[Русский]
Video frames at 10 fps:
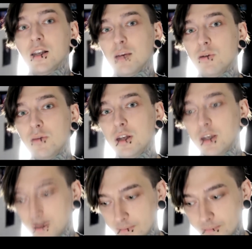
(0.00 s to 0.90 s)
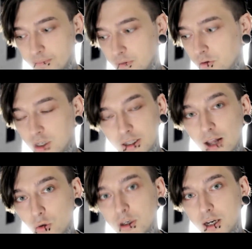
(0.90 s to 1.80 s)
Тем не менее, ну,
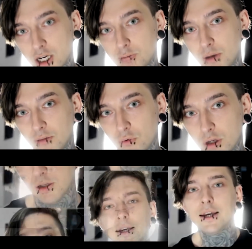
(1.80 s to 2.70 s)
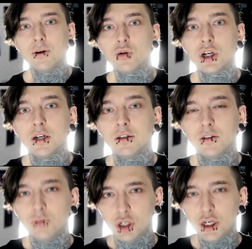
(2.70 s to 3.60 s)
технологии, конечно, подводят. Как я уже
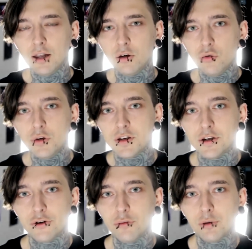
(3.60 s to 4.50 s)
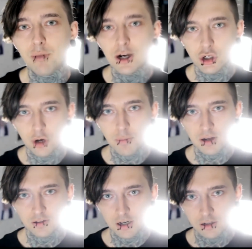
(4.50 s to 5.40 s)
замечал, люди здесь любят большое
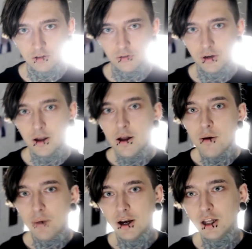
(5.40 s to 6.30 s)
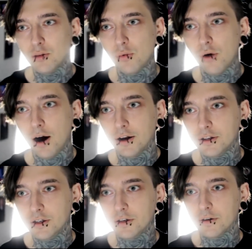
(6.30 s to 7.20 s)
пространство, поэтому
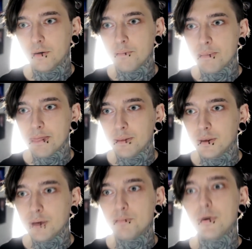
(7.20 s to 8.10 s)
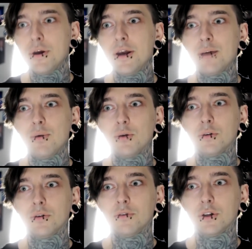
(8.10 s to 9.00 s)
они не
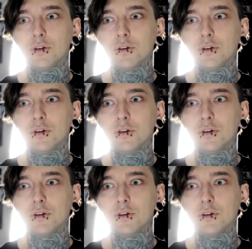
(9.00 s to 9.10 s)
приемлют вот